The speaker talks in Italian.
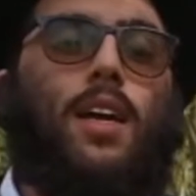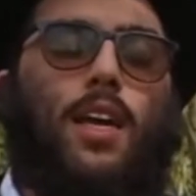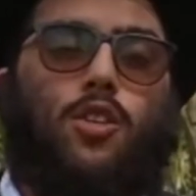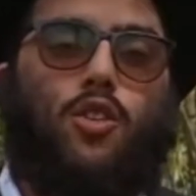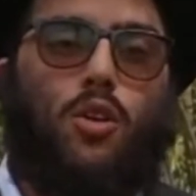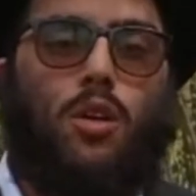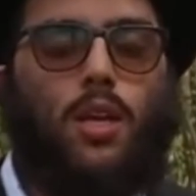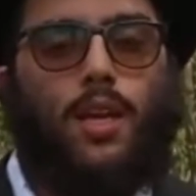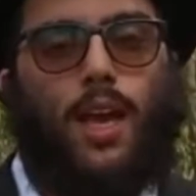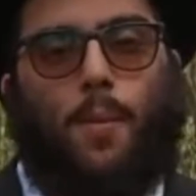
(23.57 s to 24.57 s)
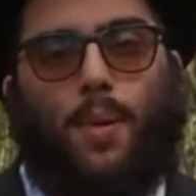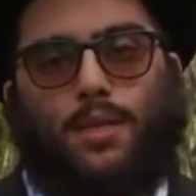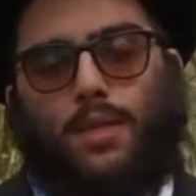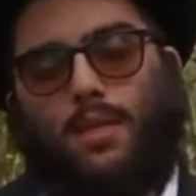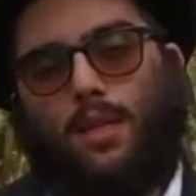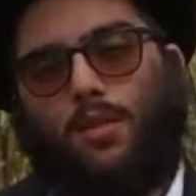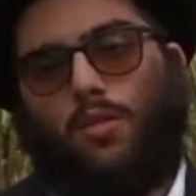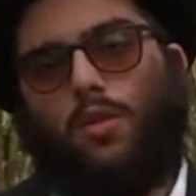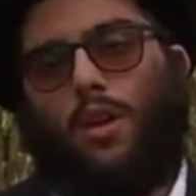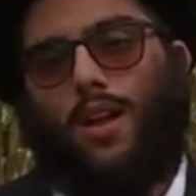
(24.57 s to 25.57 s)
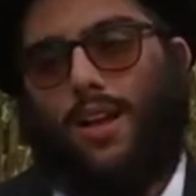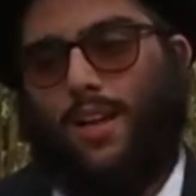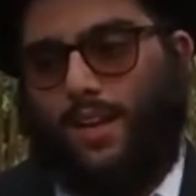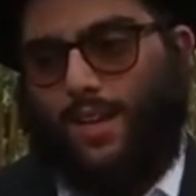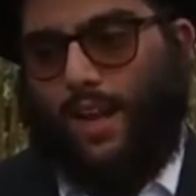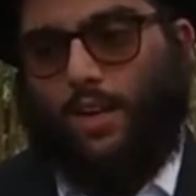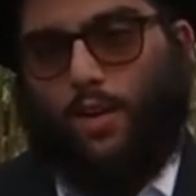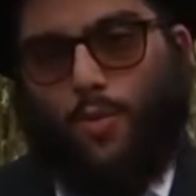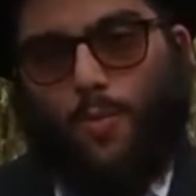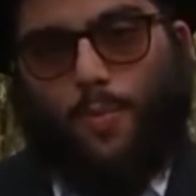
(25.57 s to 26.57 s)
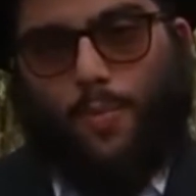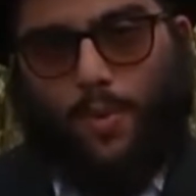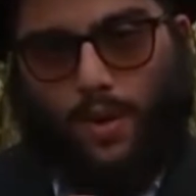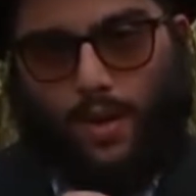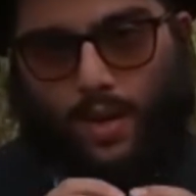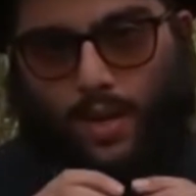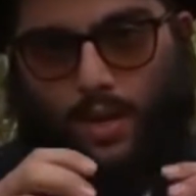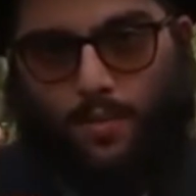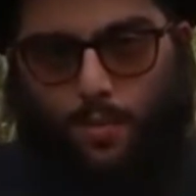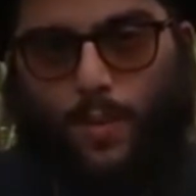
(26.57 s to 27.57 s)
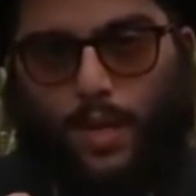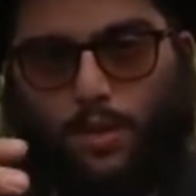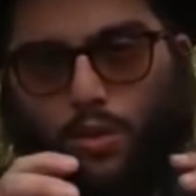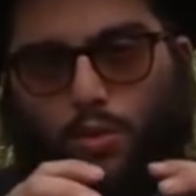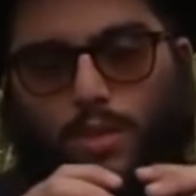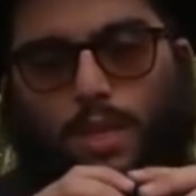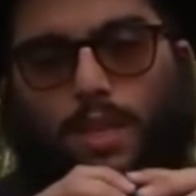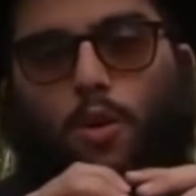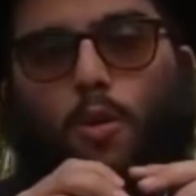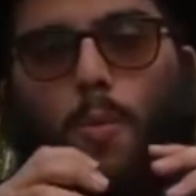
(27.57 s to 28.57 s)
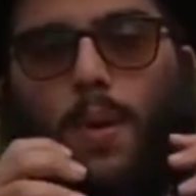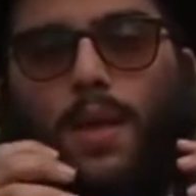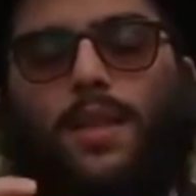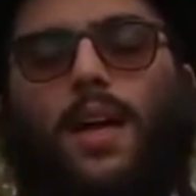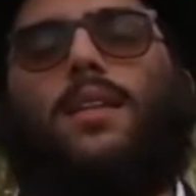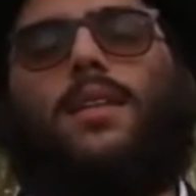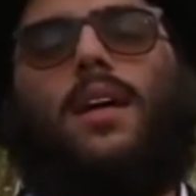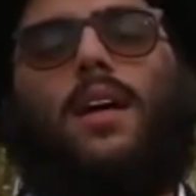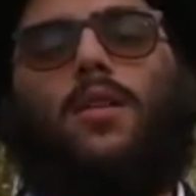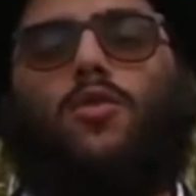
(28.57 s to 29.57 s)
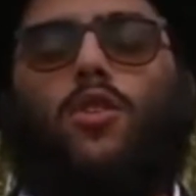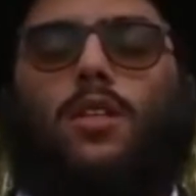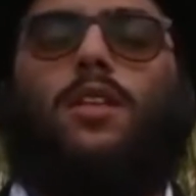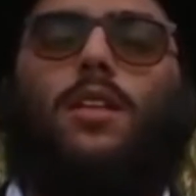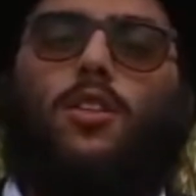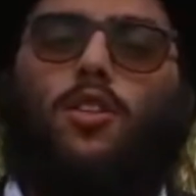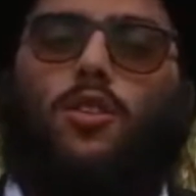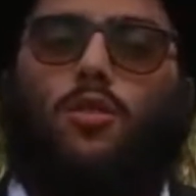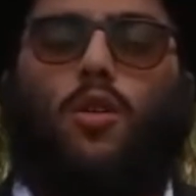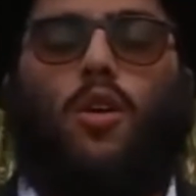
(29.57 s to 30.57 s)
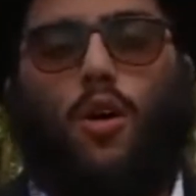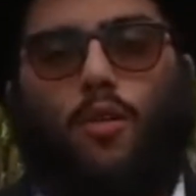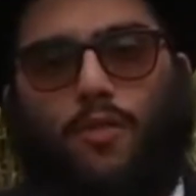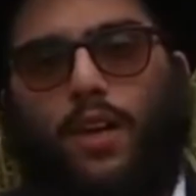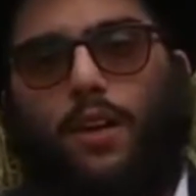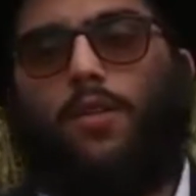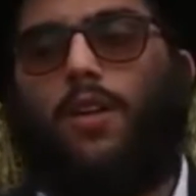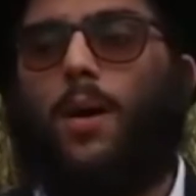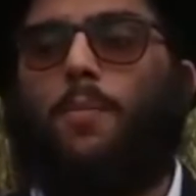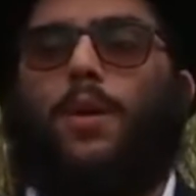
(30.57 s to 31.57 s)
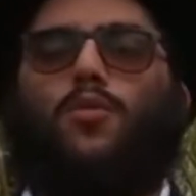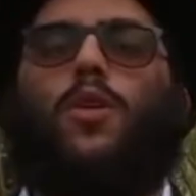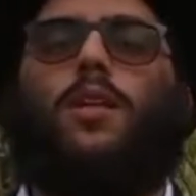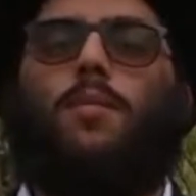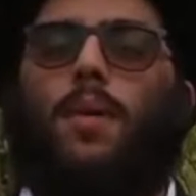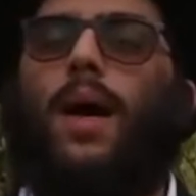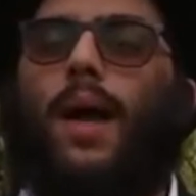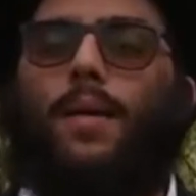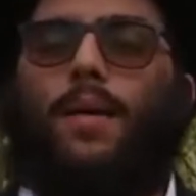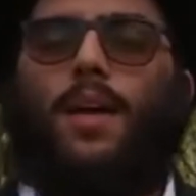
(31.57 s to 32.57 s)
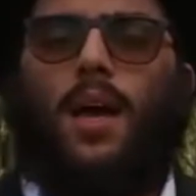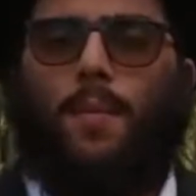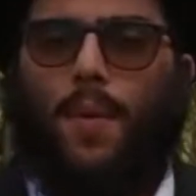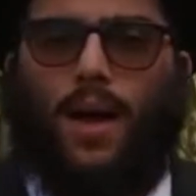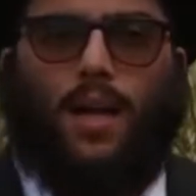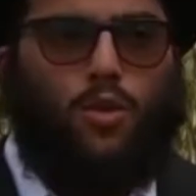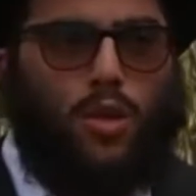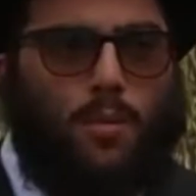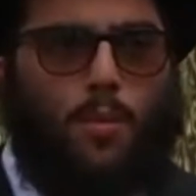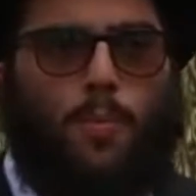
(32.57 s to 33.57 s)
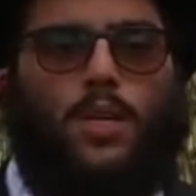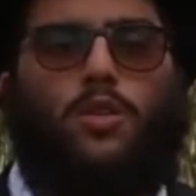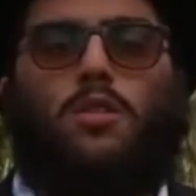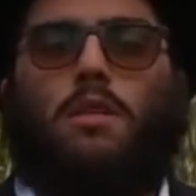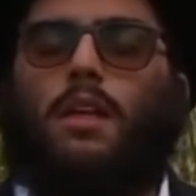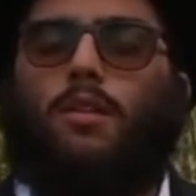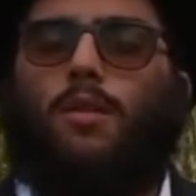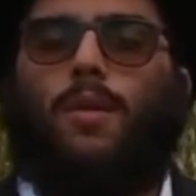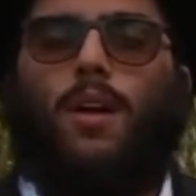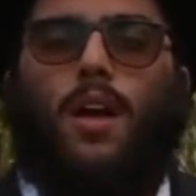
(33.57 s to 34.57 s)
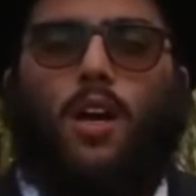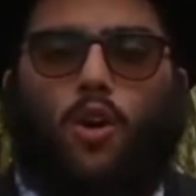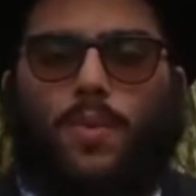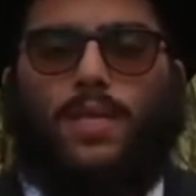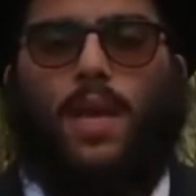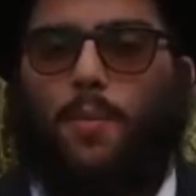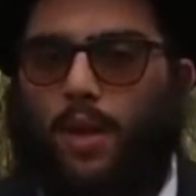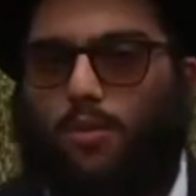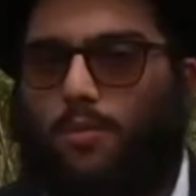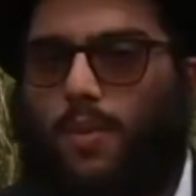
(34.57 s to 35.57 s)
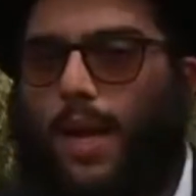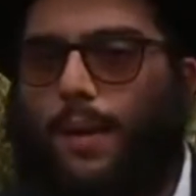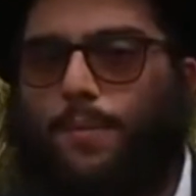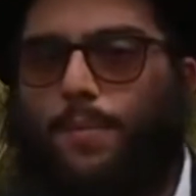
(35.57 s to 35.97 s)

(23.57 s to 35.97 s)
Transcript: I giorni che rappresentano comp- il momento in cui è stata completata l'uscita dall'Egitto, ovvero l'apertura del mare. Ma torniamo un passo indietro. Come si è aperto il mare?